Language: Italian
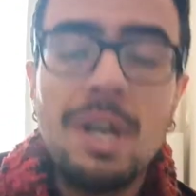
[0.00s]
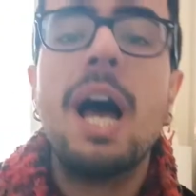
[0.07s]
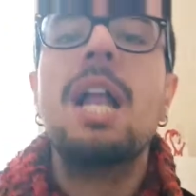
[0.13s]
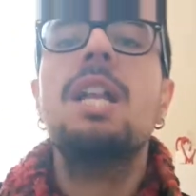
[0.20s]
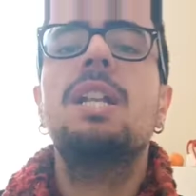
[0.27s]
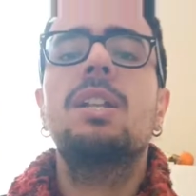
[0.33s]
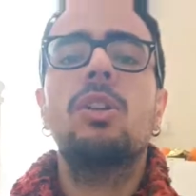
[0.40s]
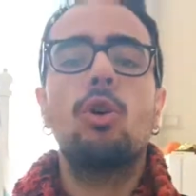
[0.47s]

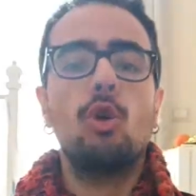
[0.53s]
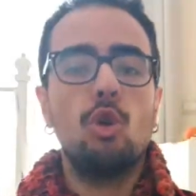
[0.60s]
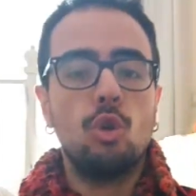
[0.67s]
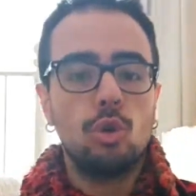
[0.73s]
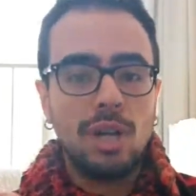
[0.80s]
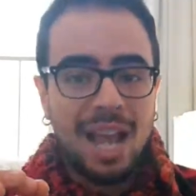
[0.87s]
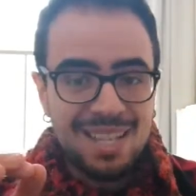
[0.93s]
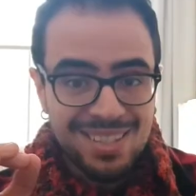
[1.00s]

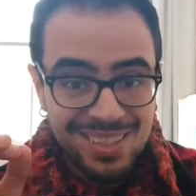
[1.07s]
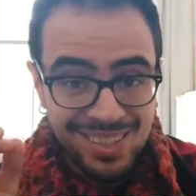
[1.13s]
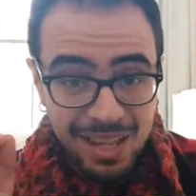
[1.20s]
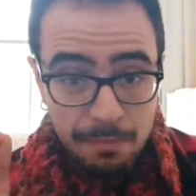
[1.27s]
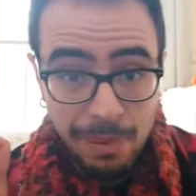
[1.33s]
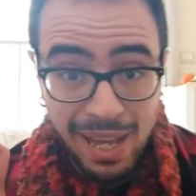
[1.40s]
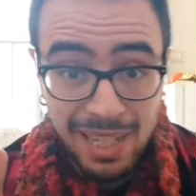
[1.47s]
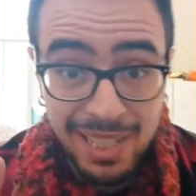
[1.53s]
Allora,
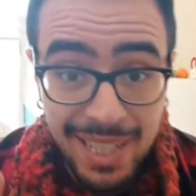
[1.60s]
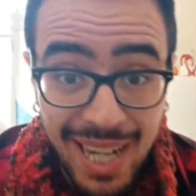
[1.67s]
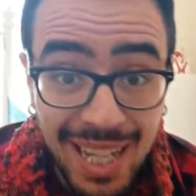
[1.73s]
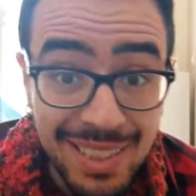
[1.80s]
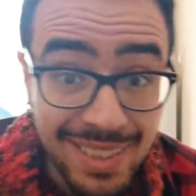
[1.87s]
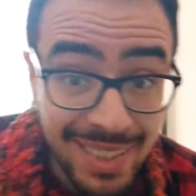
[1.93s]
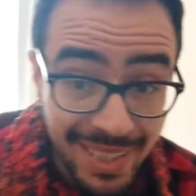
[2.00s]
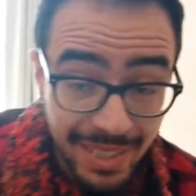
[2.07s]
si
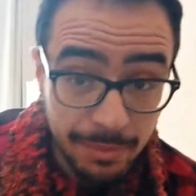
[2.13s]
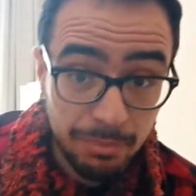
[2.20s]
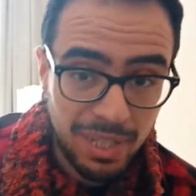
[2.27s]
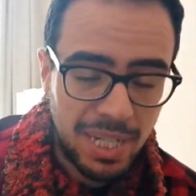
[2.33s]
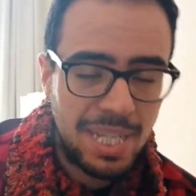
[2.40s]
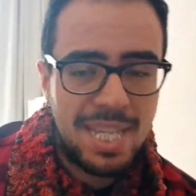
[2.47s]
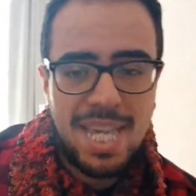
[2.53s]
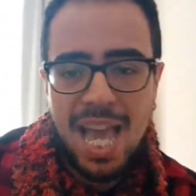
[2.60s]
parlerà di
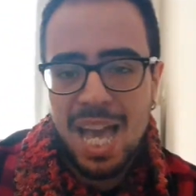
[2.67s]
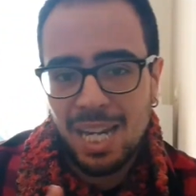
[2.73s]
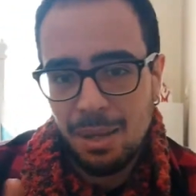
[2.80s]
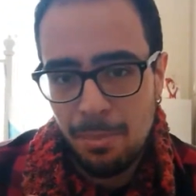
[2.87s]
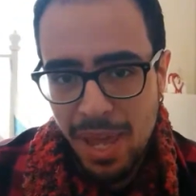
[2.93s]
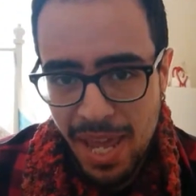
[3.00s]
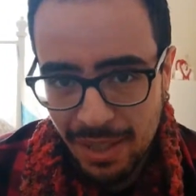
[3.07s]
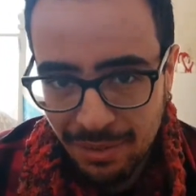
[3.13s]
libri,
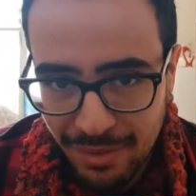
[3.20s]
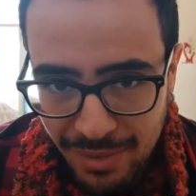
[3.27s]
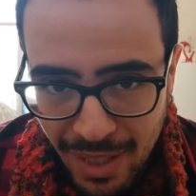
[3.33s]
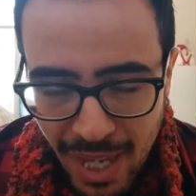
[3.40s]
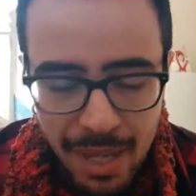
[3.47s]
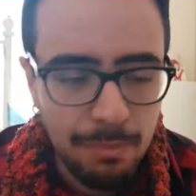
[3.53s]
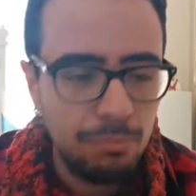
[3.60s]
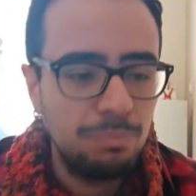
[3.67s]

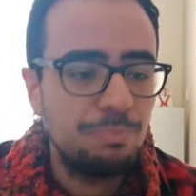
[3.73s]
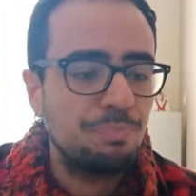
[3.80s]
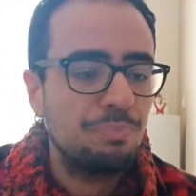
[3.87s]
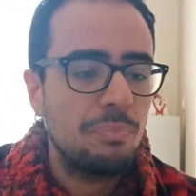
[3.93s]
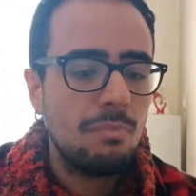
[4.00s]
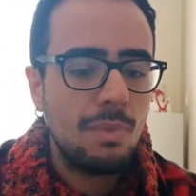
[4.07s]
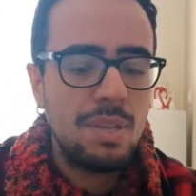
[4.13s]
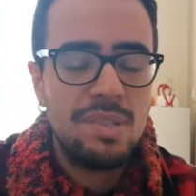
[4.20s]
chiaramente.
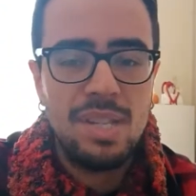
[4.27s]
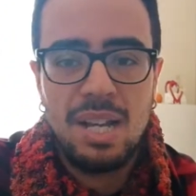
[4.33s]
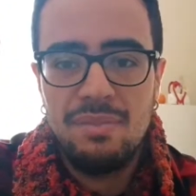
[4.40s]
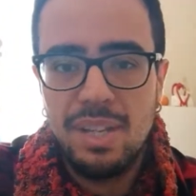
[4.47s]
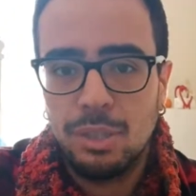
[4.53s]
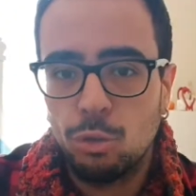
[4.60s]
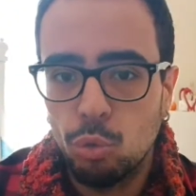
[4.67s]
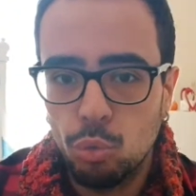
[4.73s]

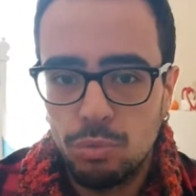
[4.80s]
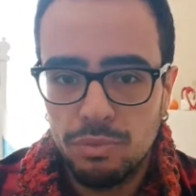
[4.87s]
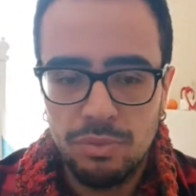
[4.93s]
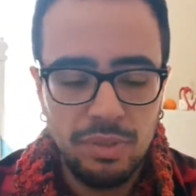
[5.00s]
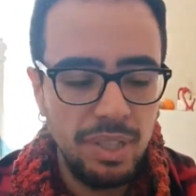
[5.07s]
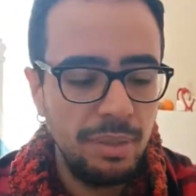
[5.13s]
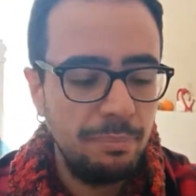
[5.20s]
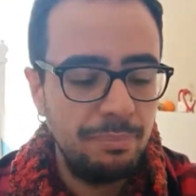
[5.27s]
Salve a
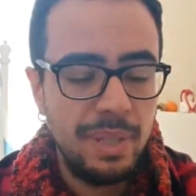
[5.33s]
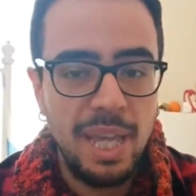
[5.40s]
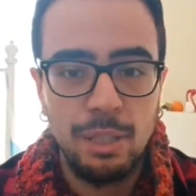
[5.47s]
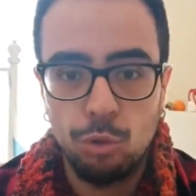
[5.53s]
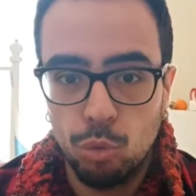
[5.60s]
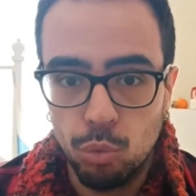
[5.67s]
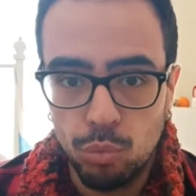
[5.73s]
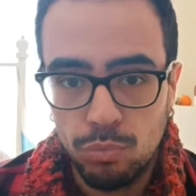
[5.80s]
tutti e a
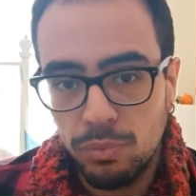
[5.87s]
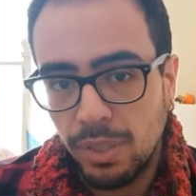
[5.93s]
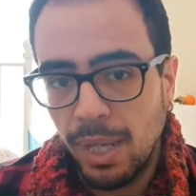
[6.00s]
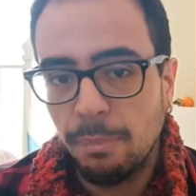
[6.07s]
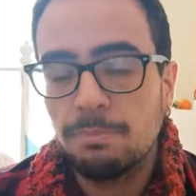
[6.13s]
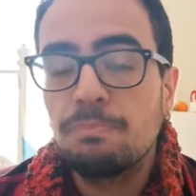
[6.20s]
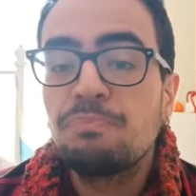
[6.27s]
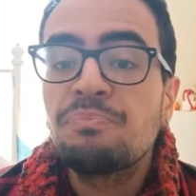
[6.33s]

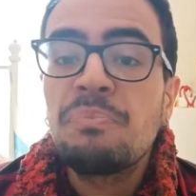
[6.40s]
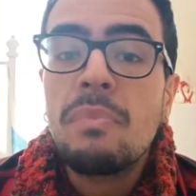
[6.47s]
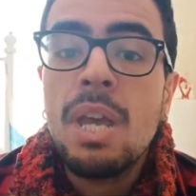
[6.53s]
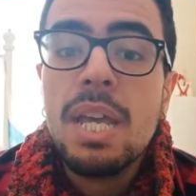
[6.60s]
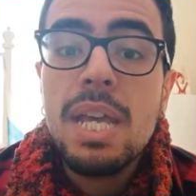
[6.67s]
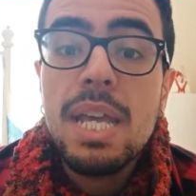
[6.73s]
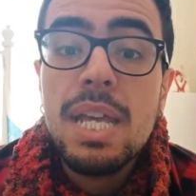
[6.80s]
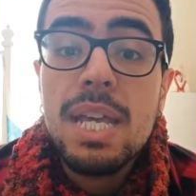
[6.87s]
tutte.
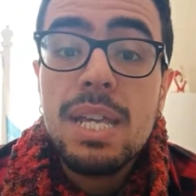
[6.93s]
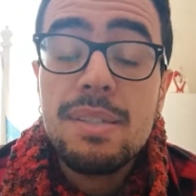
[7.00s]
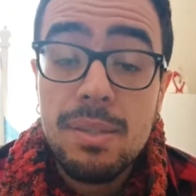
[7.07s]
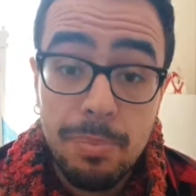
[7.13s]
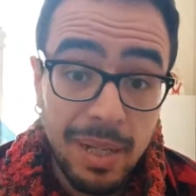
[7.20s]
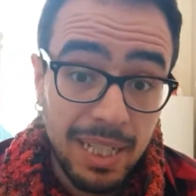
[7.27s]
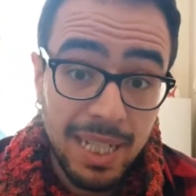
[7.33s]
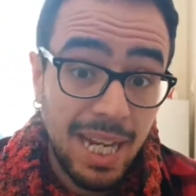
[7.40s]

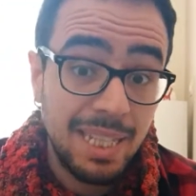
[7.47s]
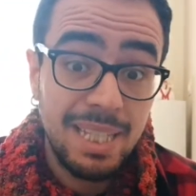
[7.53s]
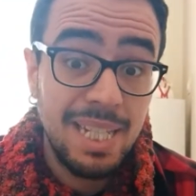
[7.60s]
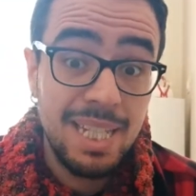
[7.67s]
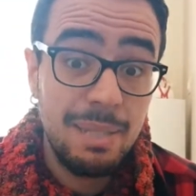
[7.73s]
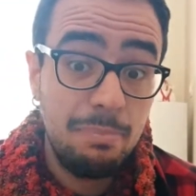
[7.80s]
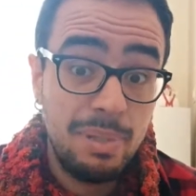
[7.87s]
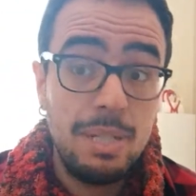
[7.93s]
Si parlerà di
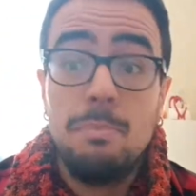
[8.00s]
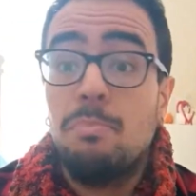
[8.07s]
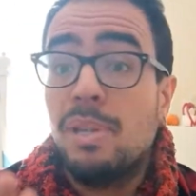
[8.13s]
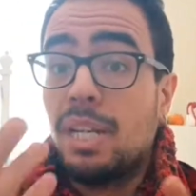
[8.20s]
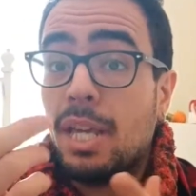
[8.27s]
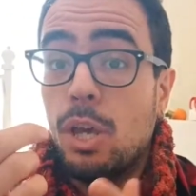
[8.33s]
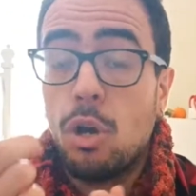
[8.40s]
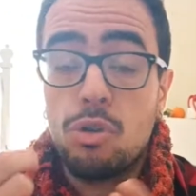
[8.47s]
libri
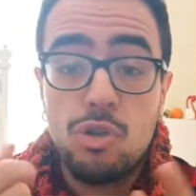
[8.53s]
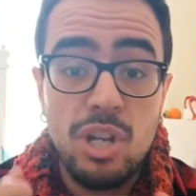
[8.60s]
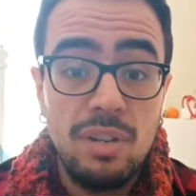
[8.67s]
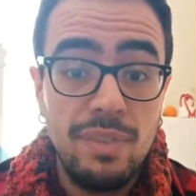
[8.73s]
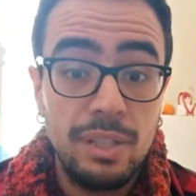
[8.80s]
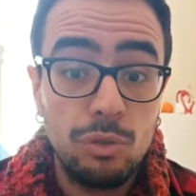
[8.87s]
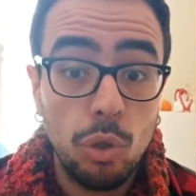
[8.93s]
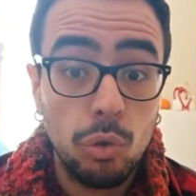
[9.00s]
perché oggi è il
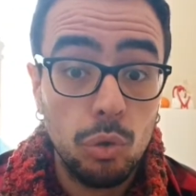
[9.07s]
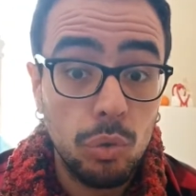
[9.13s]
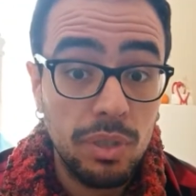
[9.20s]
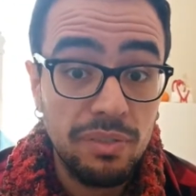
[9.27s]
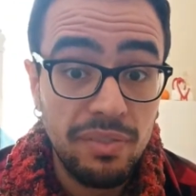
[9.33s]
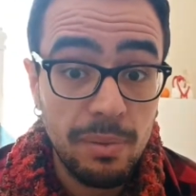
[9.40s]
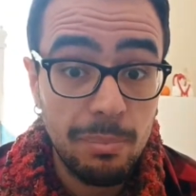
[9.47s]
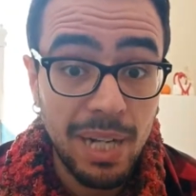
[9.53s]
28
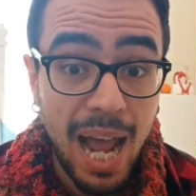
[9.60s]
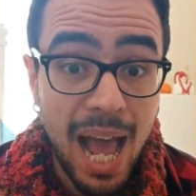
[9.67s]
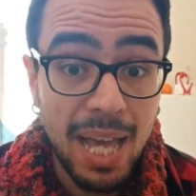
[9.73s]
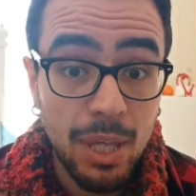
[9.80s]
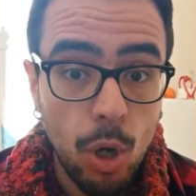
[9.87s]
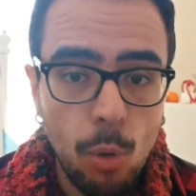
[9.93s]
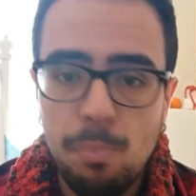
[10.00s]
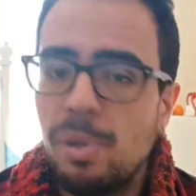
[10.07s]
di
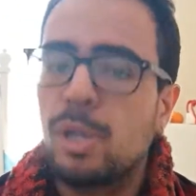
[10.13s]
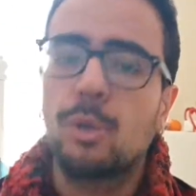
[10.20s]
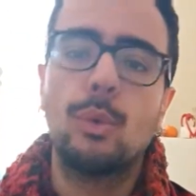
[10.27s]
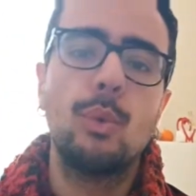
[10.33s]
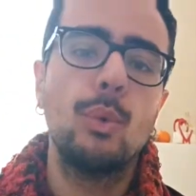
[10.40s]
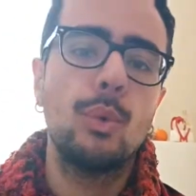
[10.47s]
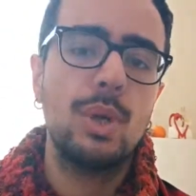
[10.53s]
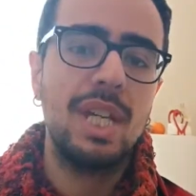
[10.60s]
febbraio, per
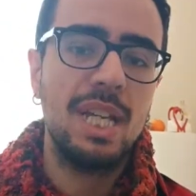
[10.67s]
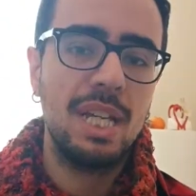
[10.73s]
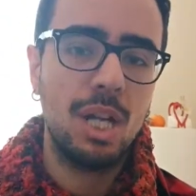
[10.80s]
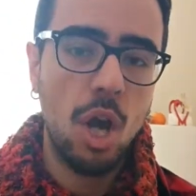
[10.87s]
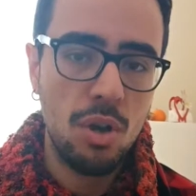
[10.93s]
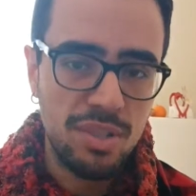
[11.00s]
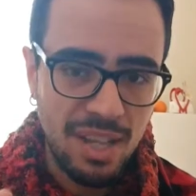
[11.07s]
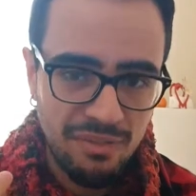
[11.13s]
cui
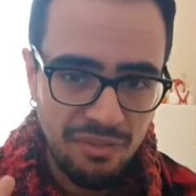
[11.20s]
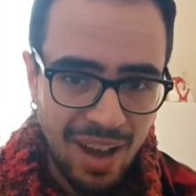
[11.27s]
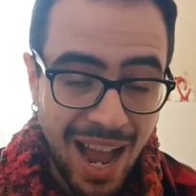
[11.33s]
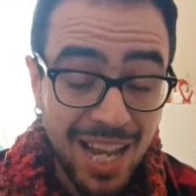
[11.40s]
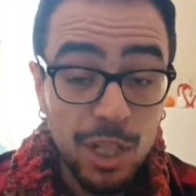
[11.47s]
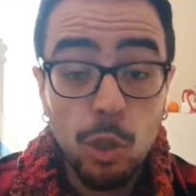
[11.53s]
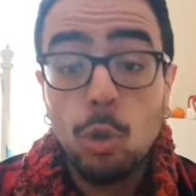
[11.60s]
cosa fai?